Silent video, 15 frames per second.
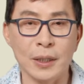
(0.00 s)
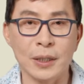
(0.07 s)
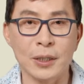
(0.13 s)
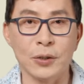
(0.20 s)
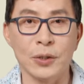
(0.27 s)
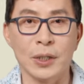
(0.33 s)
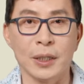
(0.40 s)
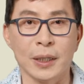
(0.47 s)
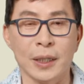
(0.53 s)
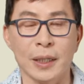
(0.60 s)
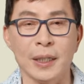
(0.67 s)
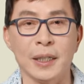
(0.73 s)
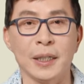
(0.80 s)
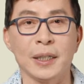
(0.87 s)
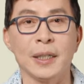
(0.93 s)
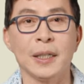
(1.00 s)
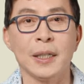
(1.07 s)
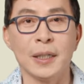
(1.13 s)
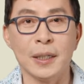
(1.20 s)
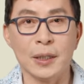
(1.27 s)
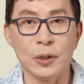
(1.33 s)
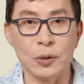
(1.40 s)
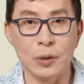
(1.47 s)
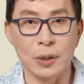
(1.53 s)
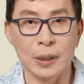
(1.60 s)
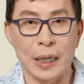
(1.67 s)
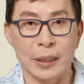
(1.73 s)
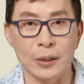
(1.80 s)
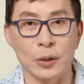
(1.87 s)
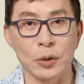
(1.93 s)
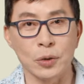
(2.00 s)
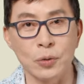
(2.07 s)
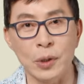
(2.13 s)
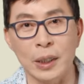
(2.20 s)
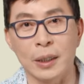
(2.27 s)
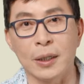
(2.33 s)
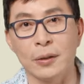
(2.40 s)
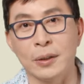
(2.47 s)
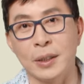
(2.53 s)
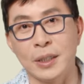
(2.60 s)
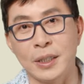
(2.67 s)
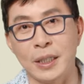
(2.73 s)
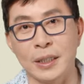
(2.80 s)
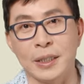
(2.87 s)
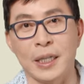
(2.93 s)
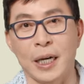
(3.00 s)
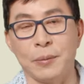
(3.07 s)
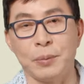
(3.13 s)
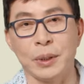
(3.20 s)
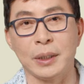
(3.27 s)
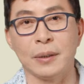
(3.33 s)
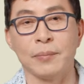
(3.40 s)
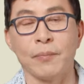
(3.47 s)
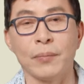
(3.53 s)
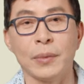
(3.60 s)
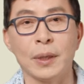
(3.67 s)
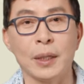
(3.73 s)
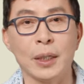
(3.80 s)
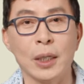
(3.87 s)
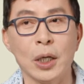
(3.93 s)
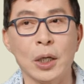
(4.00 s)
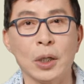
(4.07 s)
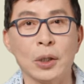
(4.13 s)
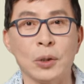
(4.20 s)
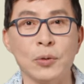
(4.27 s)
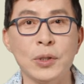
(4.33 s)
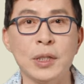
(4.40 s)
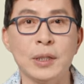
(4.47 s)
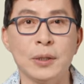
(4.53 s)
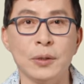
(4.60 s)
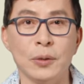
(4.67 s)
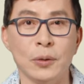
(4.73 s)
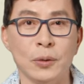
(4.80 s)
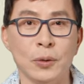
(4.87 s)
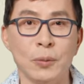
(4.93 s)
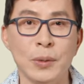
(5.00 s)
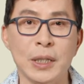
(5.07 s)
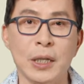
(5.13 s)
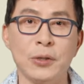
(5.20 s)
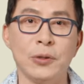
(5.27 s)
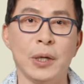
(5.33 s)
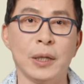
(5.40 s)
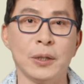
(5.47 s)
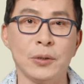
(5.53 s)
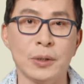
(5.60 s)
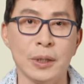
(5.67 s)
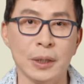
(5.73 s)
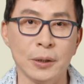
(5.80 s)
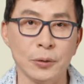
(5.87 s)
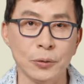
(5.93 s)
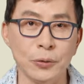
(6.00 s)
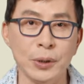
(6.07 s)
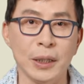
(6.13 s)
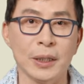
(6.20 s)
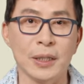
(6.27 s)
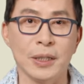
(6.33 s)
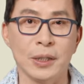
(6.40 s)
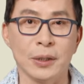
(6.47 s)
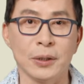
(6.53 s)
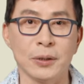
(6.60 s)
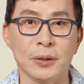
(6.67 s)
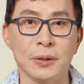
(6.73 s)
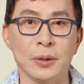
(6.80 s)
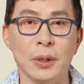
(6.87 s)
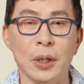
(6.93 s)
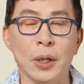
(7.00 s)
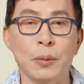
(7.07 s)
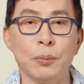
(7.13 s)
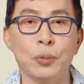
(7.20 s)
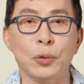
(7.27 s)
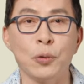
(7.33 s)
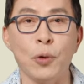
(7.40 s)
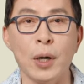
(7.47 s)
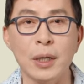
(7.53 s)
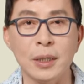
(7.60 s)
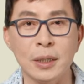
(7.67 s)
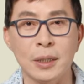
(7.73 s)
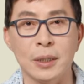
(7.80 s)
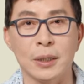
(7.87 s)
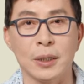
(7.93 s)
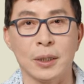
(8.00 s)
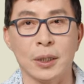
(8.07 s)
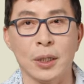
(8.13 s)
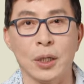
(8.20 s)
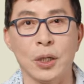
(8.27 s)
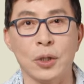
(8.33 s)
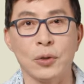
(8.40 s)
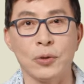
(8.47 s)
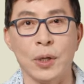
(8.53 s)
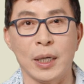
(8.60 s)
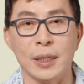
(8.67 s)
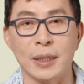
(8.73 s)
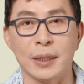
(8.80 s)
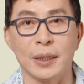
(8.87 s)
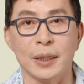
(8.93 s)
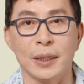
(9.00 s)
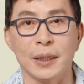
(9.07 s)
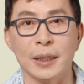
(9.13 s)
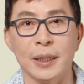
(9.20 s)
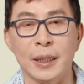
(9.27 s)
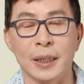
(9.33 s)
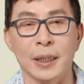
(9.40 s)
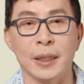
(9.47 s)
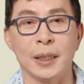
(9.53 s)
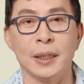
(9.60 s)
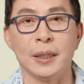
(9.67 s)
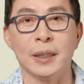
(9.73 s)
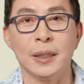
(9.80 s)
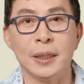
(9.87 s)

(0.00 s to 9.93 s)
就是可以。达到最高的性价比。同时，我们在选择屋顶的时候，不光是选择一个，